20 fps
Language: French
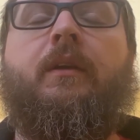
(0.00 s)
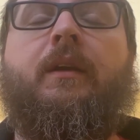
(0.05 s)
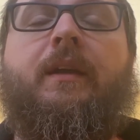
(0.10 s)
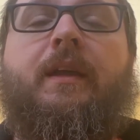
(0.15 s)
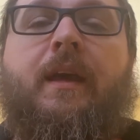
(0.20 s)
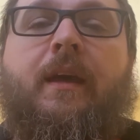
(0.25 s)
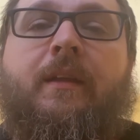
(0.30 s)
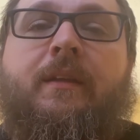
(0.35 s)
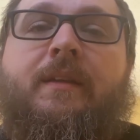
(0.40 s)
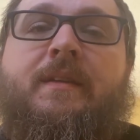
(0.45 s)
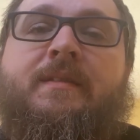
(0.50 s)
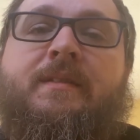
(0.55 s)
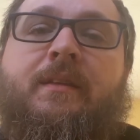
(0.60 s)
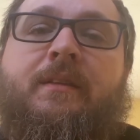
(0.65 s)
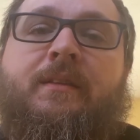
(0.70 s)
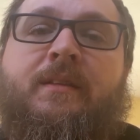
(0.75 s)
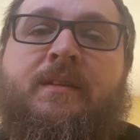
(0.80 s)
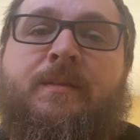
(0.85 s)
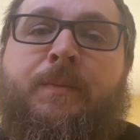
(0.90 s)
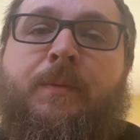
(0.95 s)
Gardez
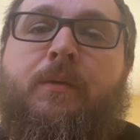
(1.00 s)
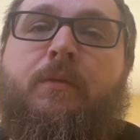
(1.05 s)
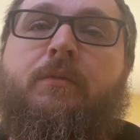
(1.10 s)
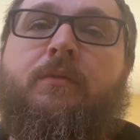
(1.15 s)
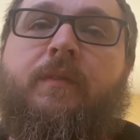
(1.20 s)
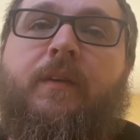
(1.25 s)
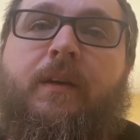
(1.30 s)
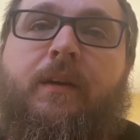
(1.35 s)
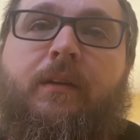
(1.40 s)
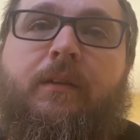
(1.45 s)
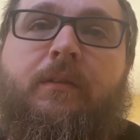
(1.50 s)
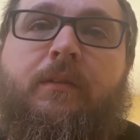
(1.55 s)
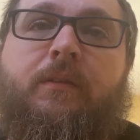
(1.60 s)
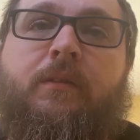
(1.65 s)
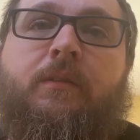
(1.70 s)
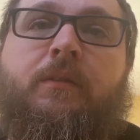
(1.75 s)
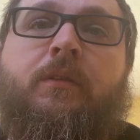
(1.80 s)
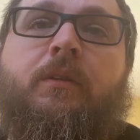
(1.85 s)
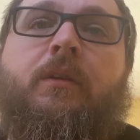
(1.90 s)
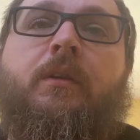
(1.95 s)
cet esprit ouvert-là,